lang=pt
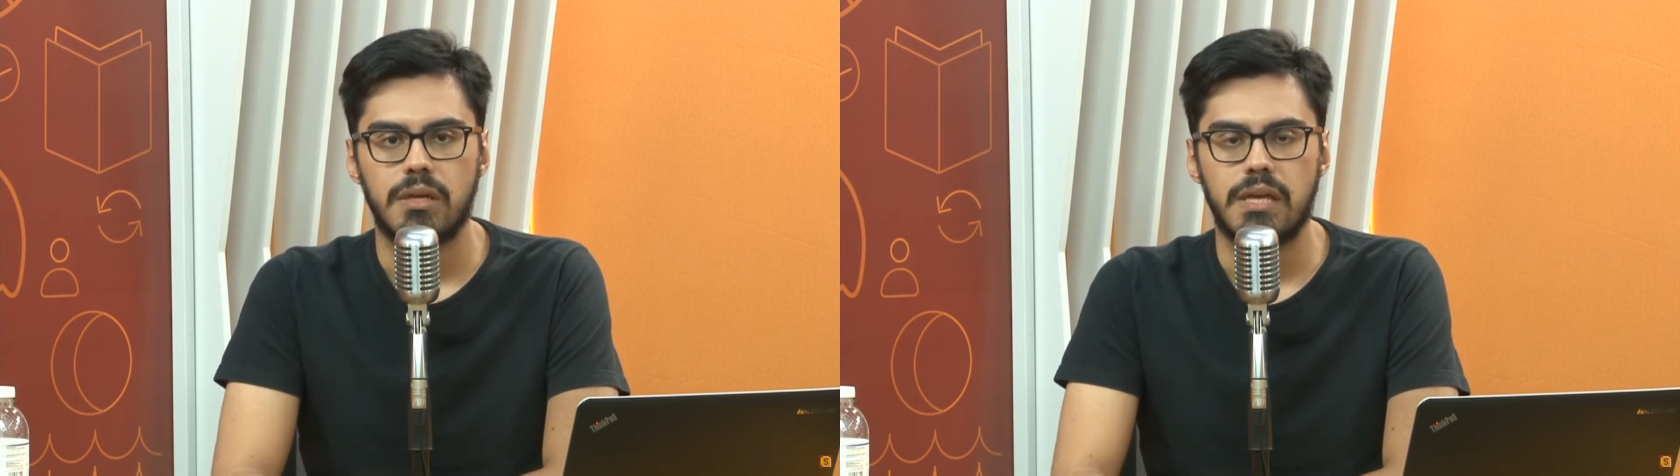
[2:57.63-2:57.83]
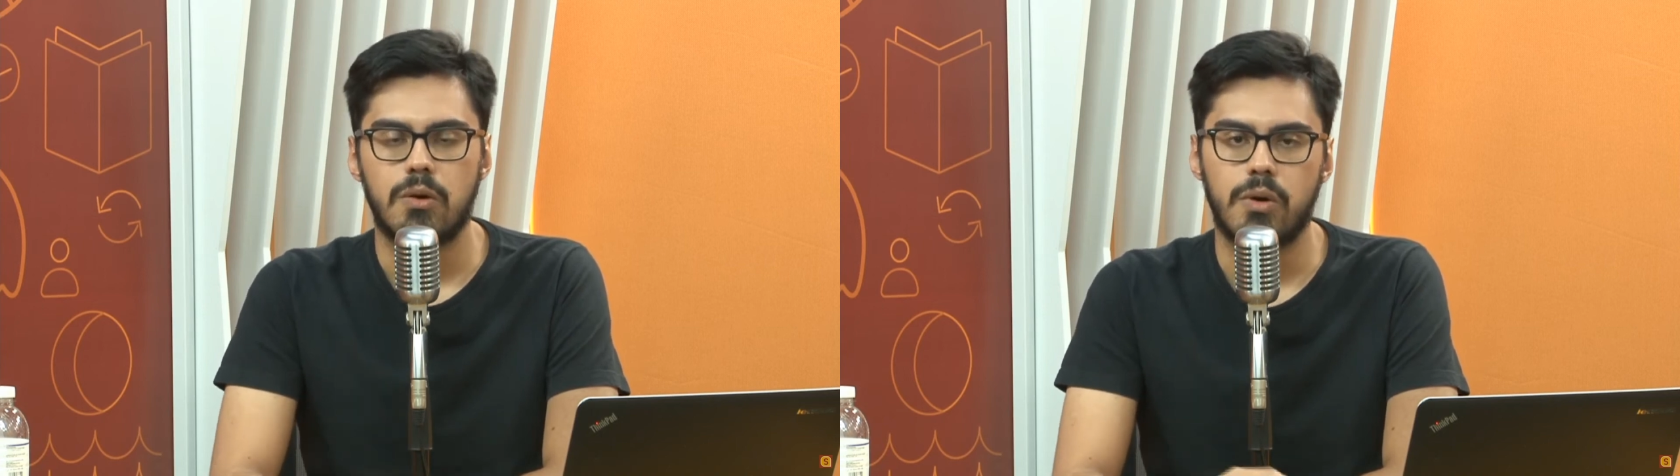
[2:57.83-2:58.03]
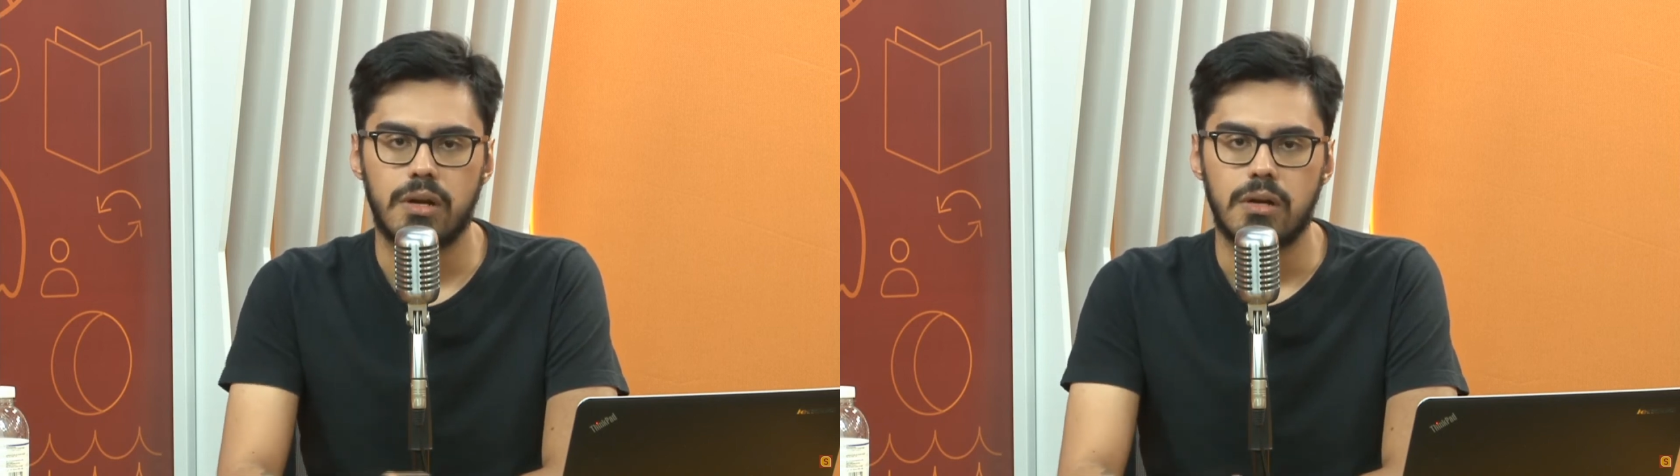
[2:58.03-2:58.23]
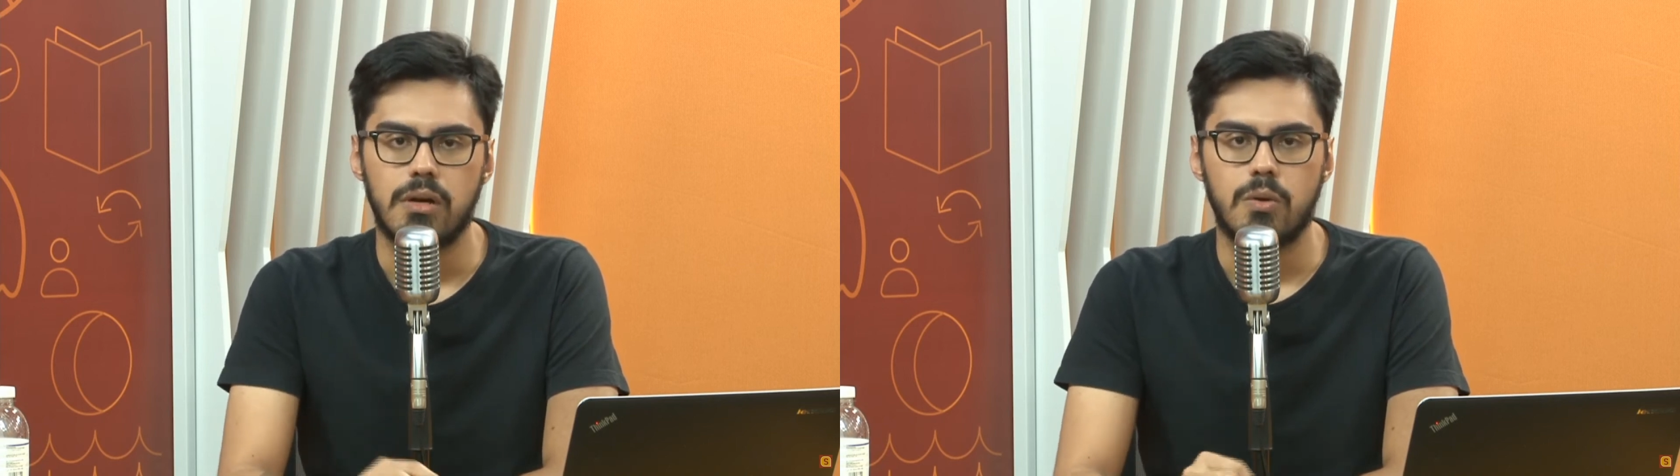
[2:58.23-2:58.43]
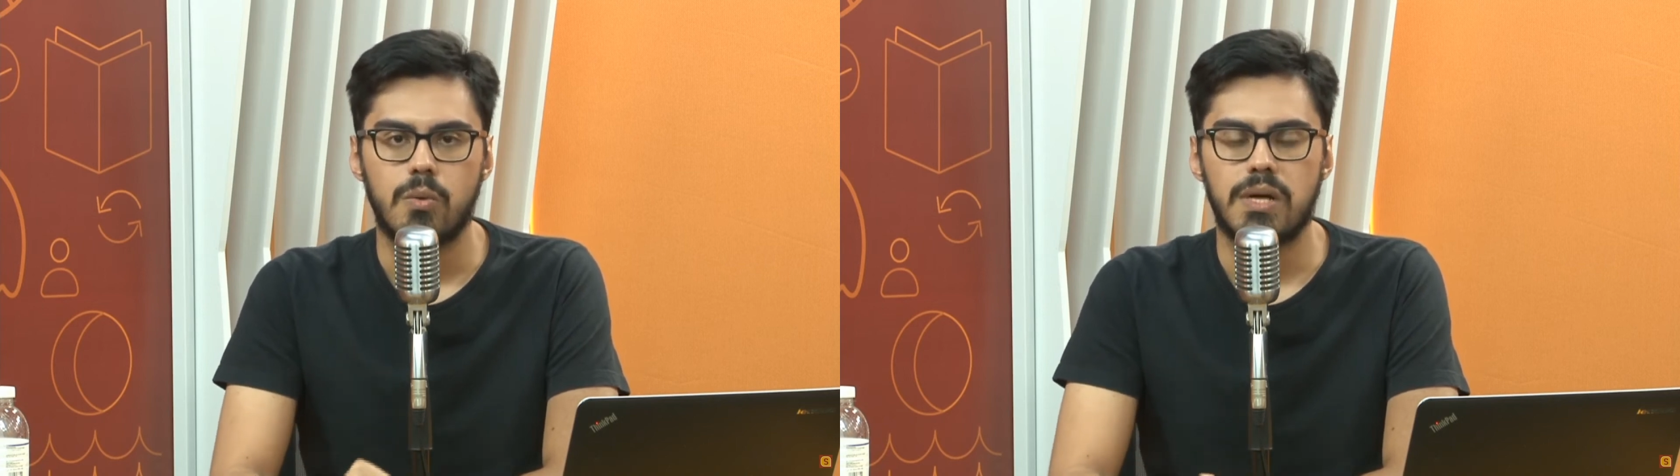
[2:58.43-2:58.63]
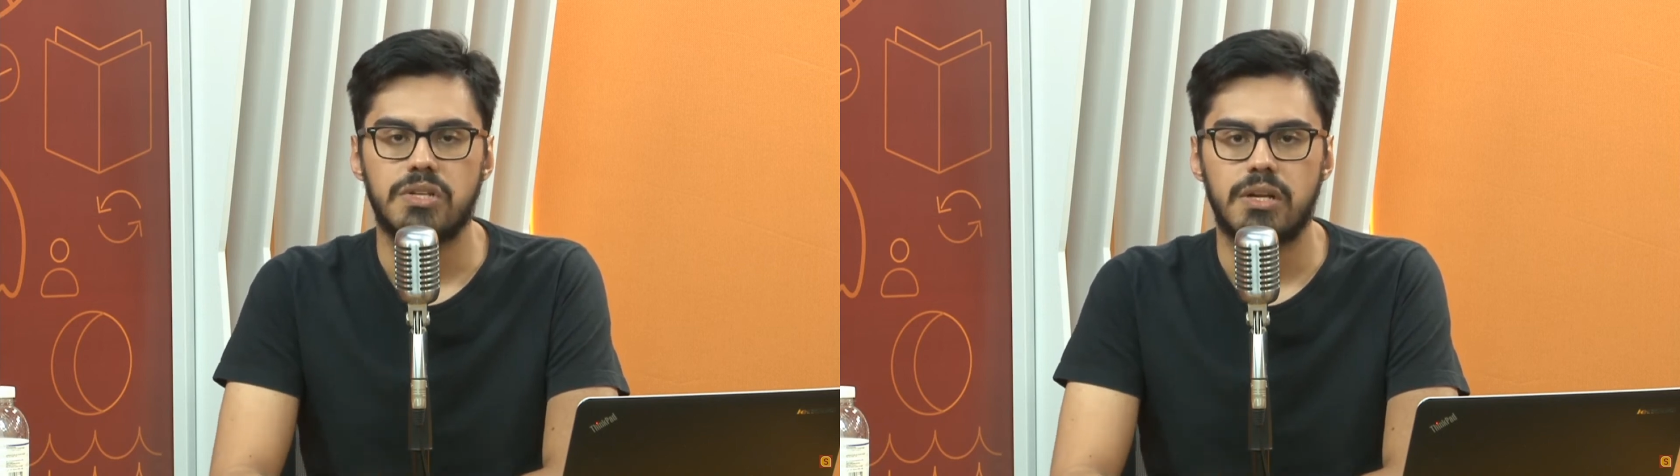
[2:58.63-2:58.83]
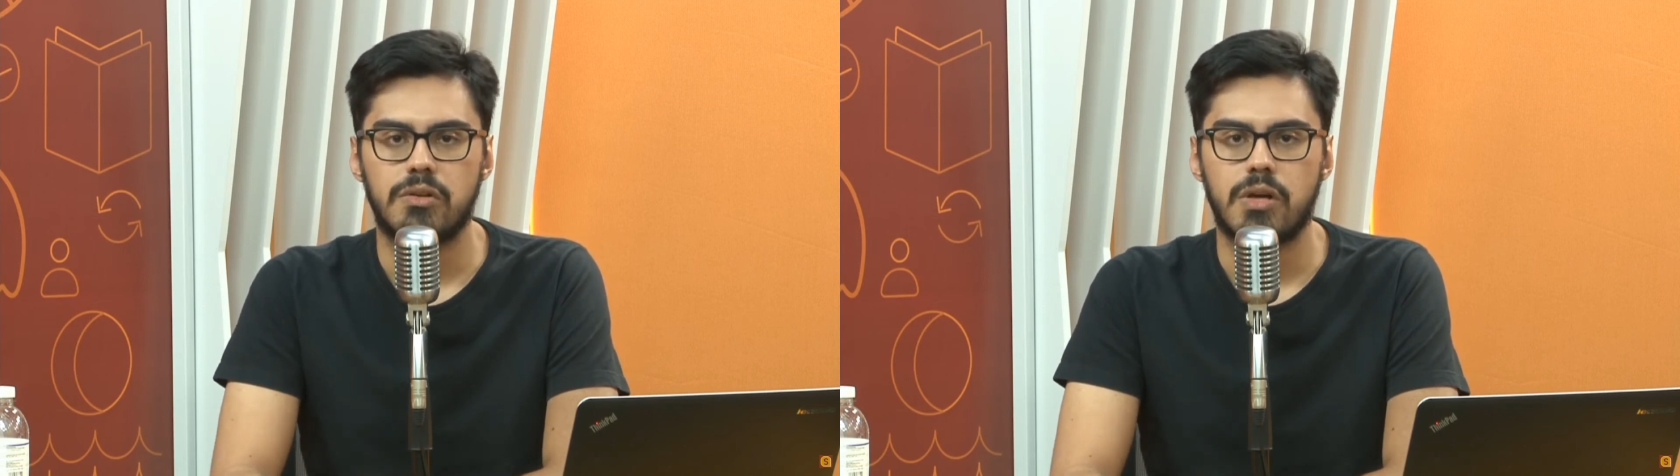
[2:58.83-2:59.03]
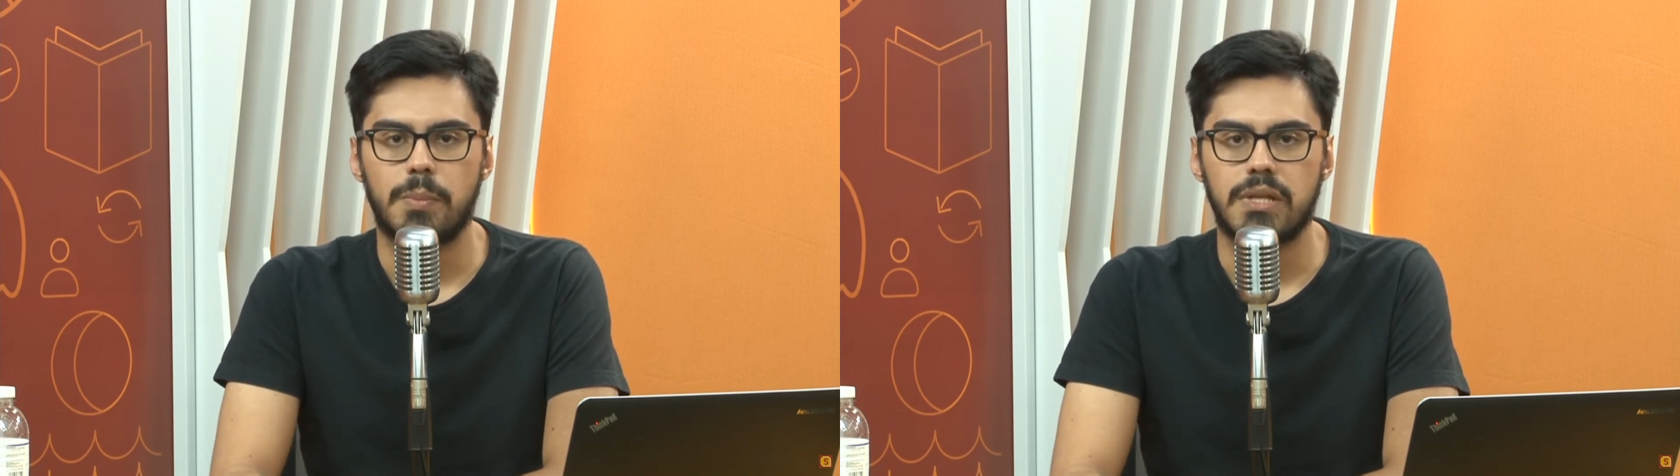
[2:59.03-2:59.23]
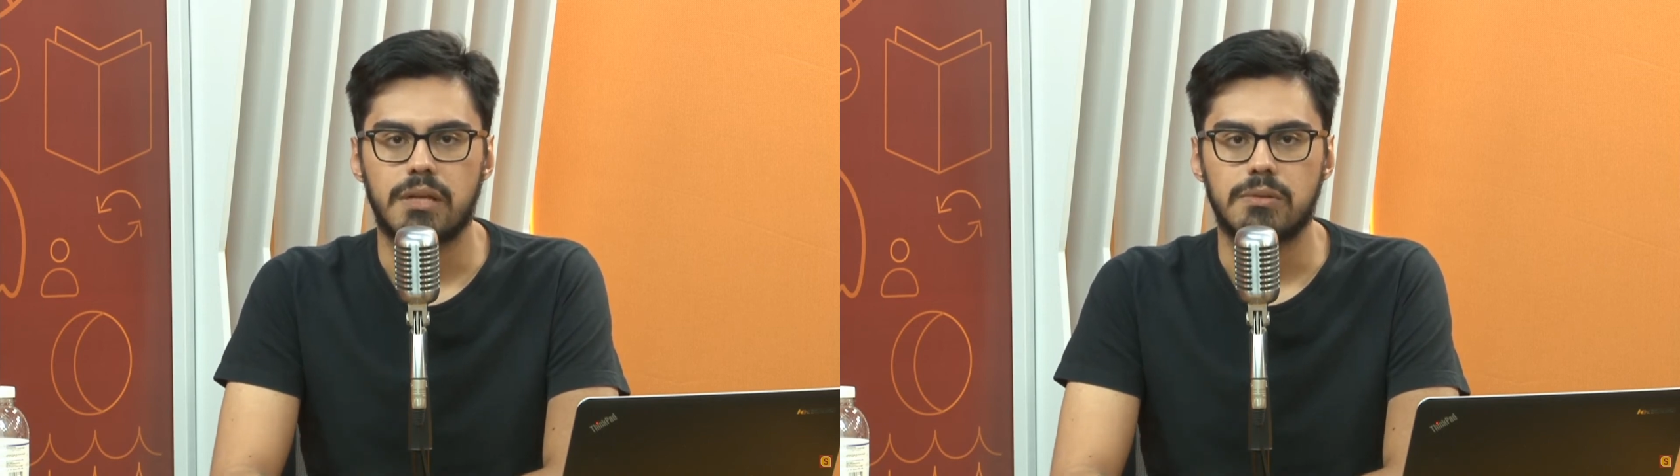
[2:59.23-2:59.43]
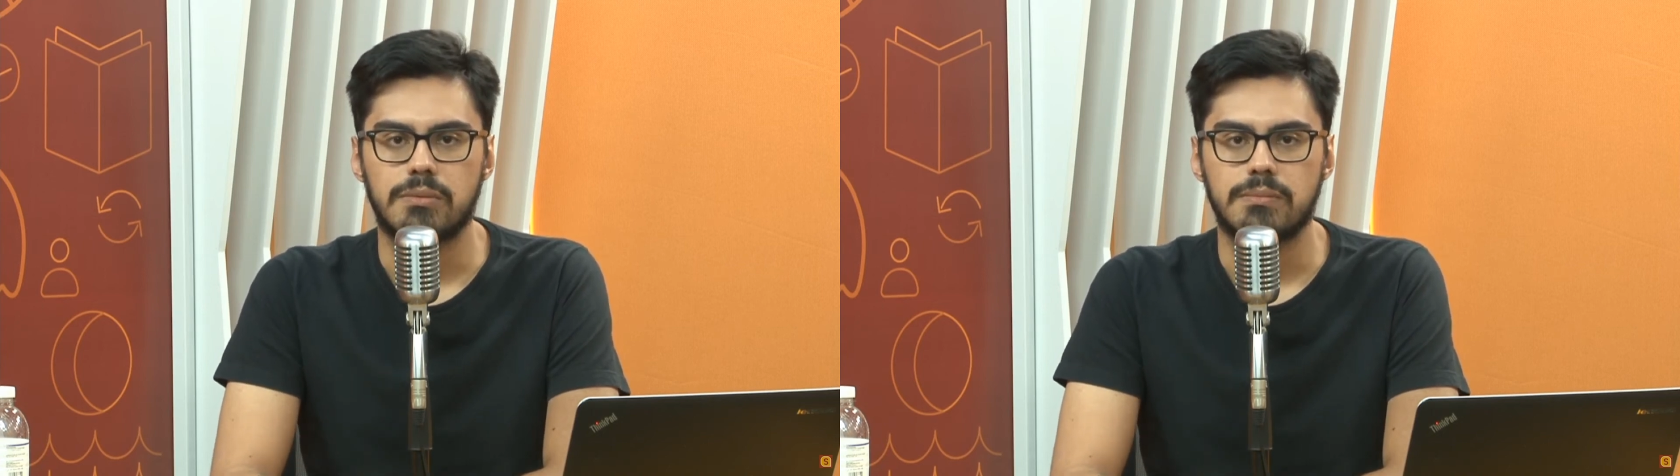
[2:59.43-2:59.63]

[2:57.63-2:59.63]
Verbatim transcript: e agora com o artilheiro do campeonato.